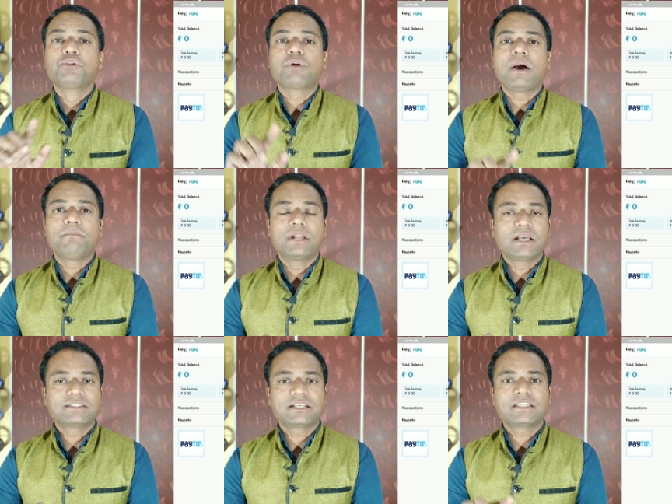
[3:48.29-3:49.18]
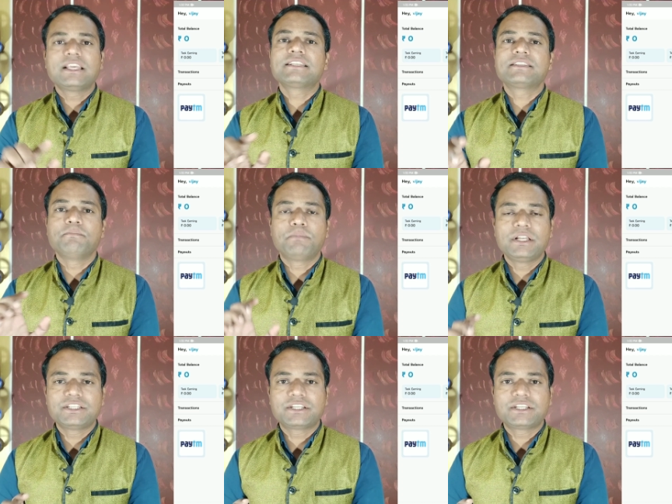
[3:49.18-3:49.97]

तो आप बना सकते हैं सिंपल